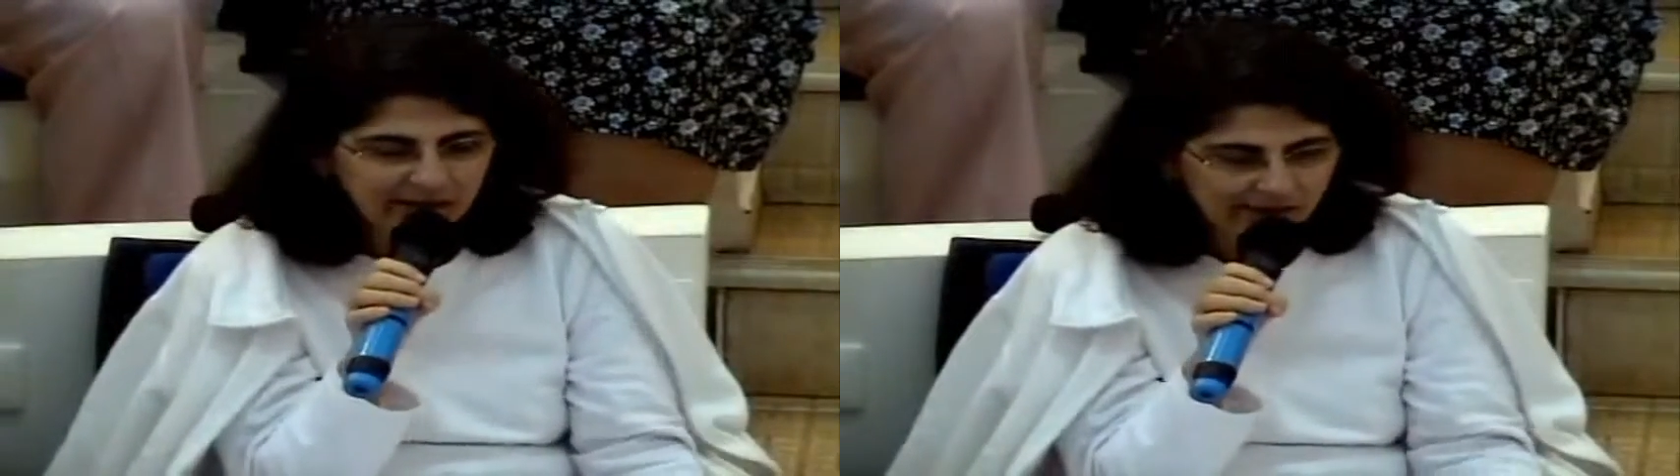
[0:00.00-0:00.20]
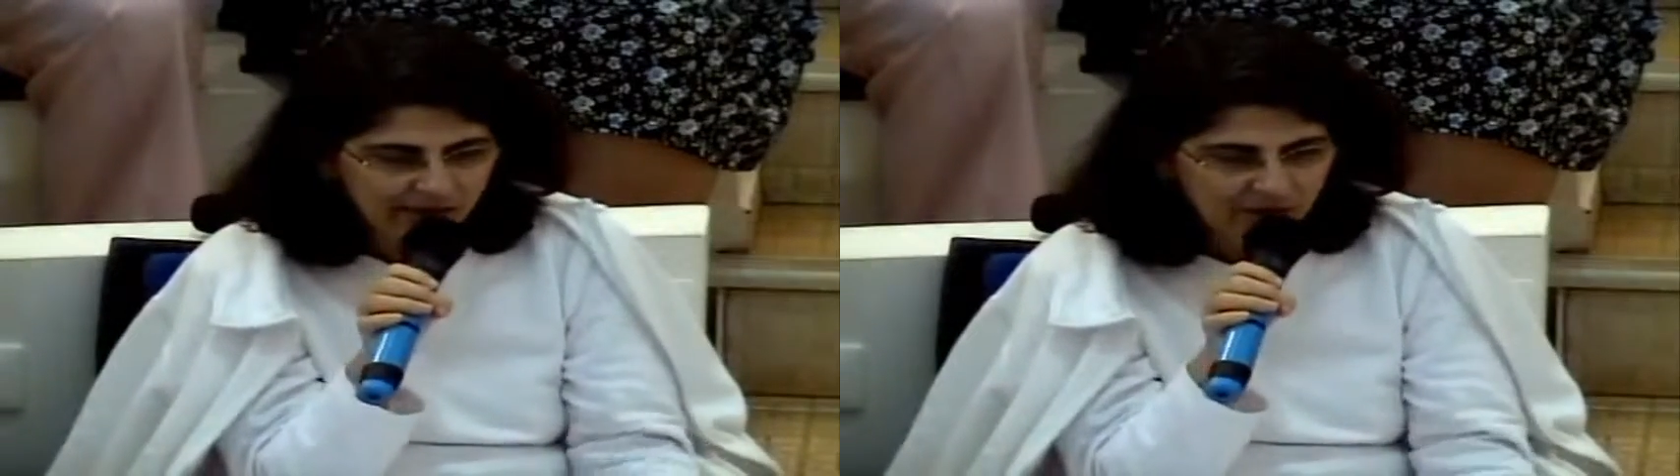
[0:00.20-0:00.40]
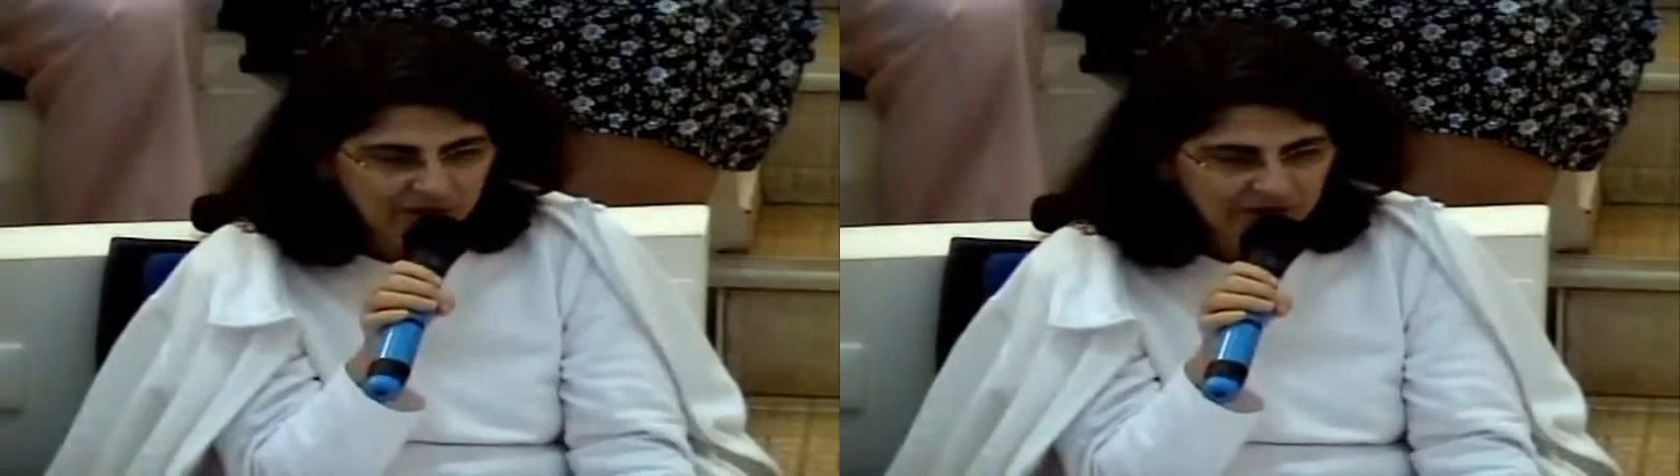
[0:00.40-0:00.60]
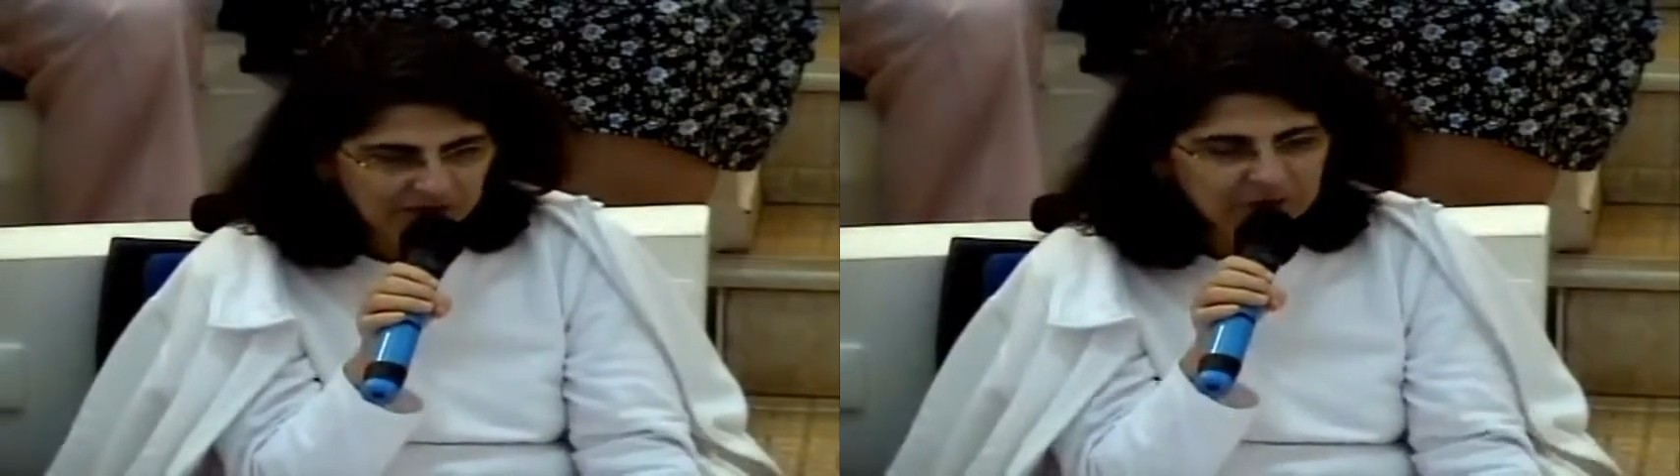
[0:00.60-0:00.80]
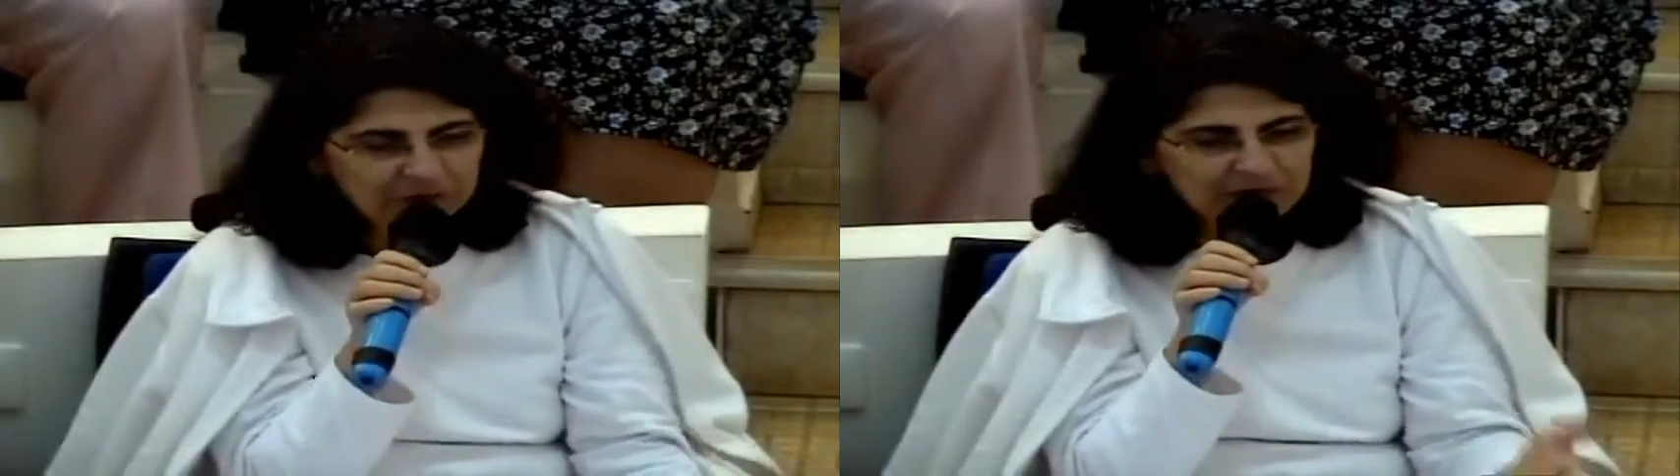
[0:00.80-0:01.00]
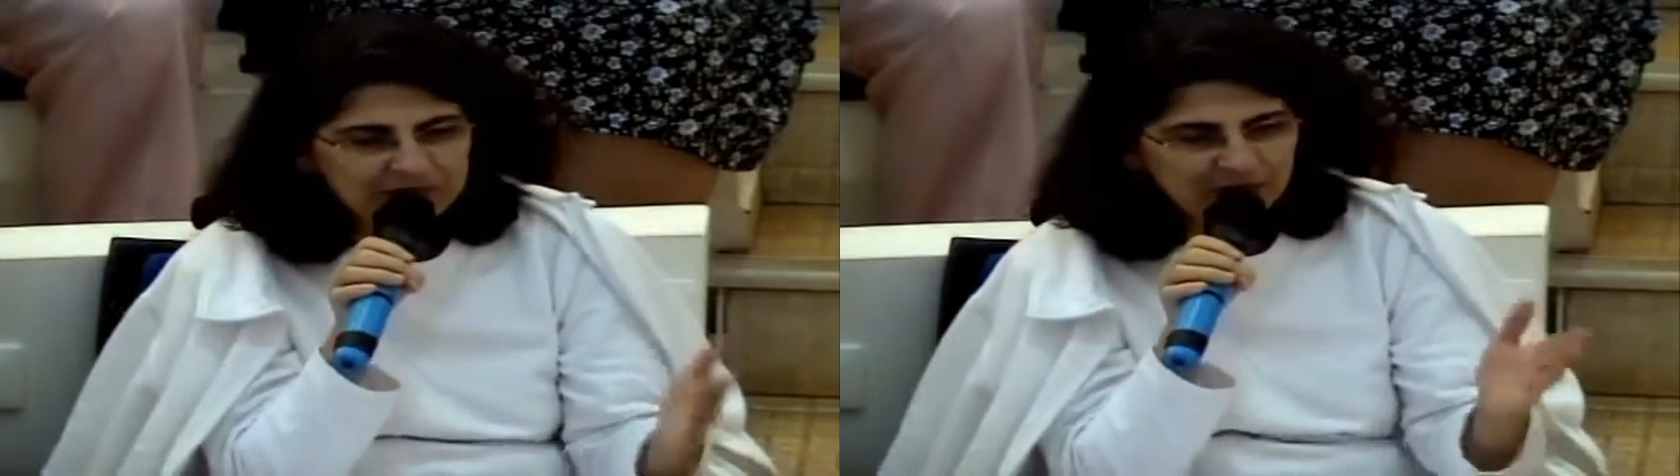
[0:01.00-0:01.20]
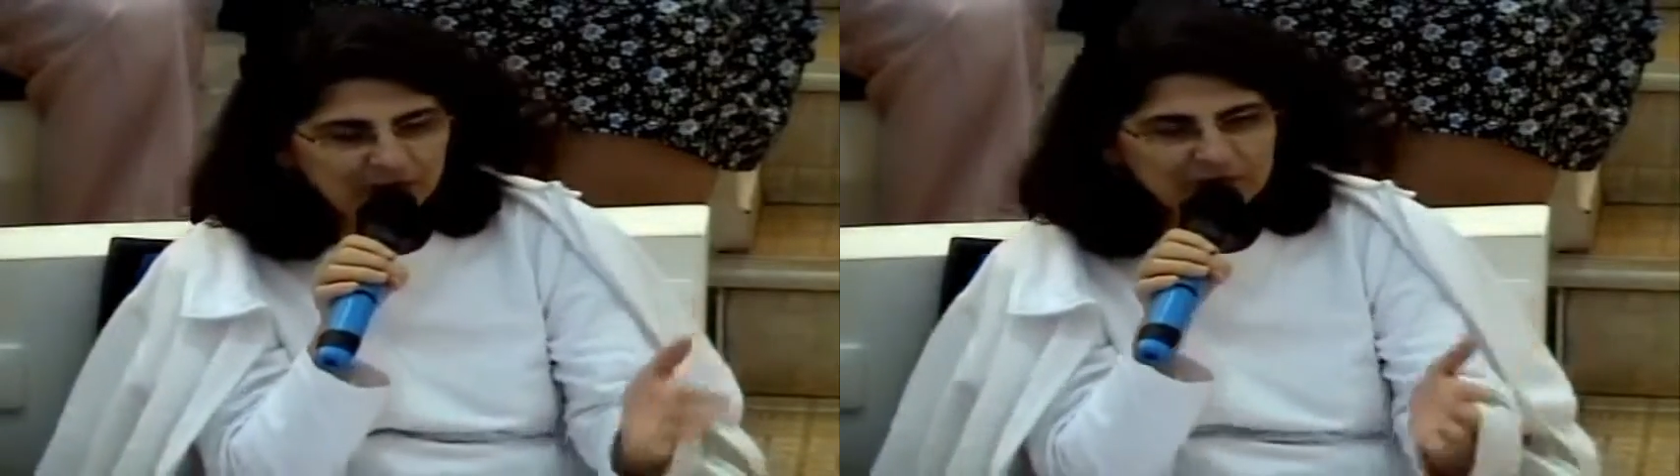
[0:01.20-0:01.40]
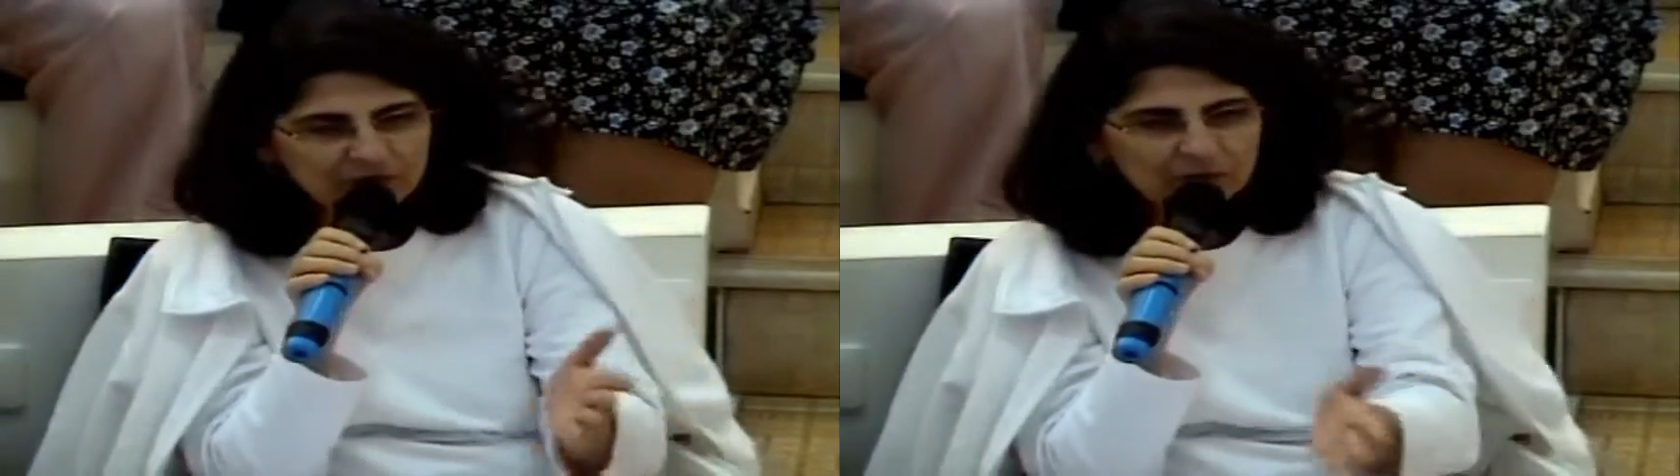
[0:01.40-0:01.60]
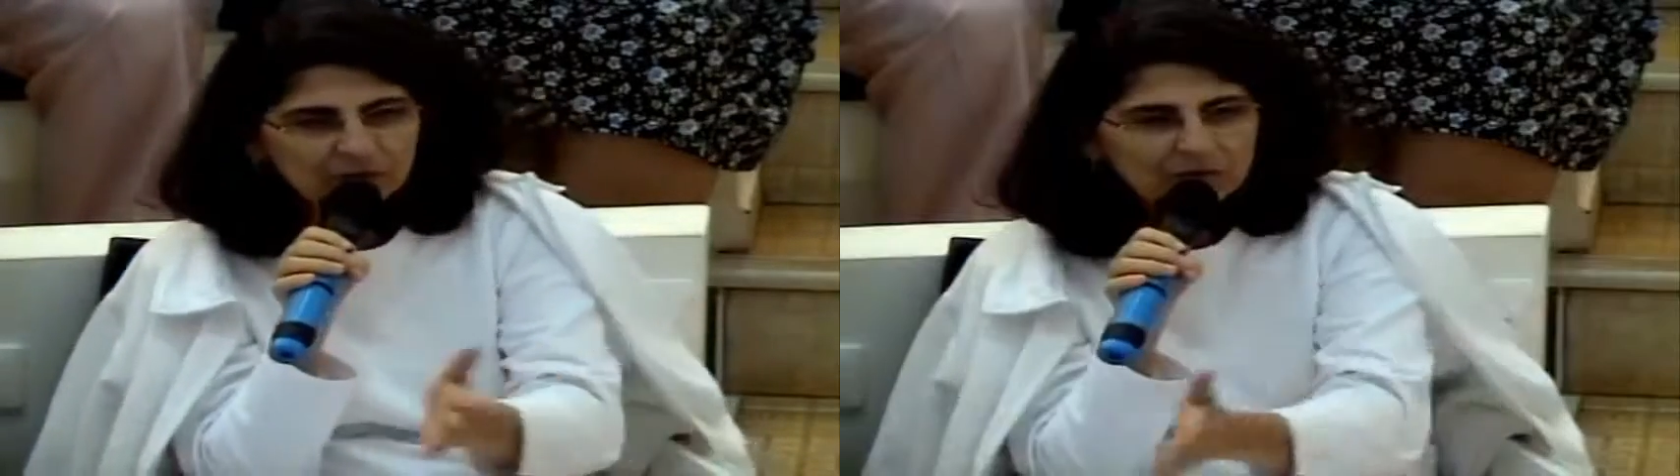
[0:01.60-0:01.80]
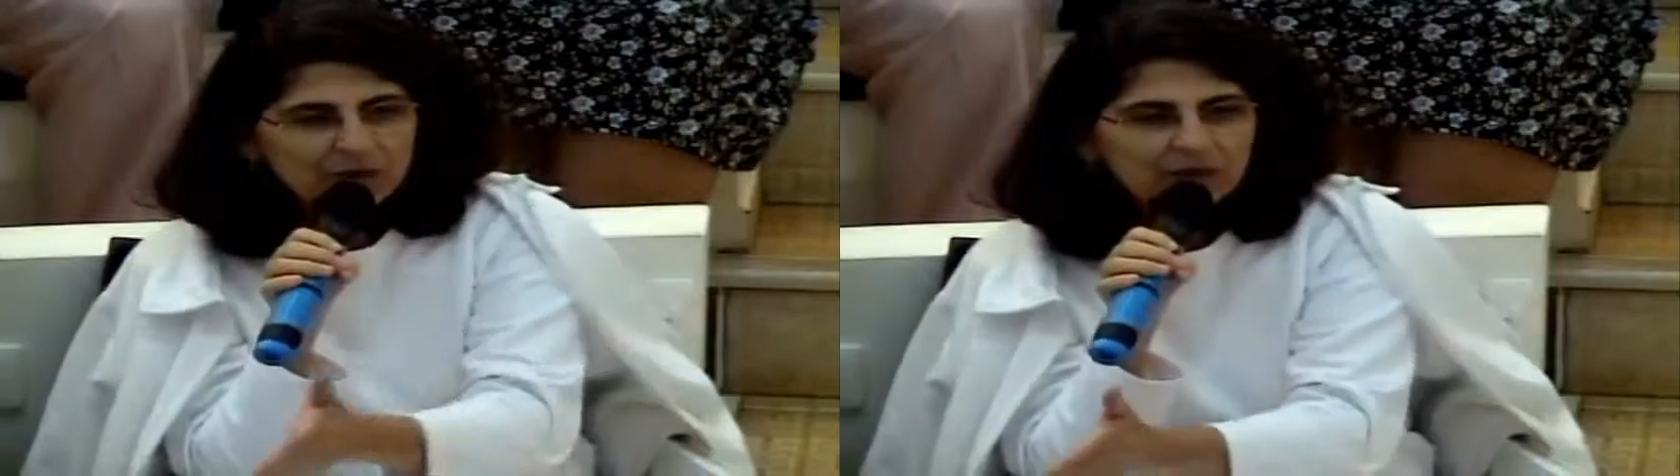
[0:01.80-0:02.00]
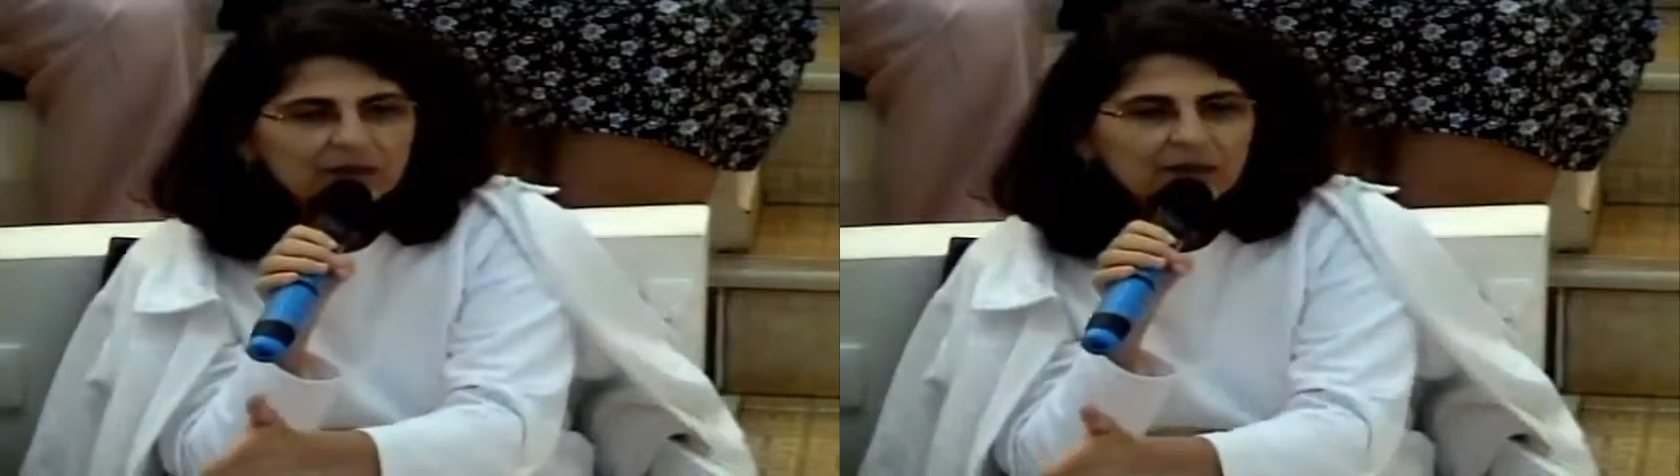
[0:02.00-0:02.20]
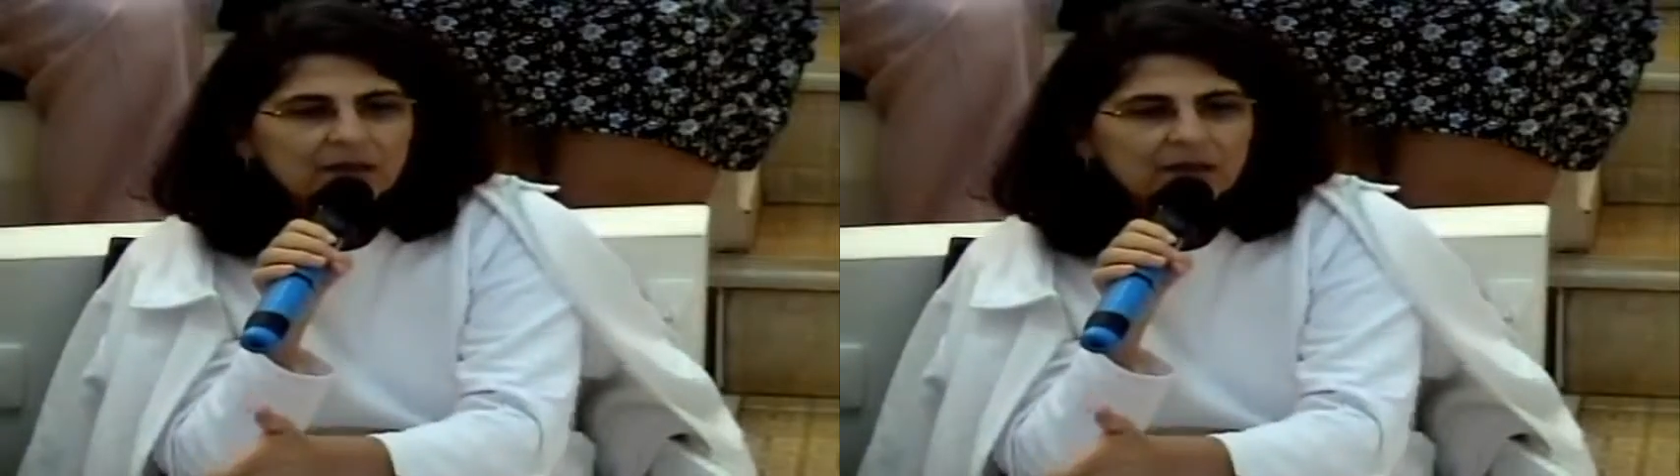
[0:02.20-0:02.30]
real mesmo, você continua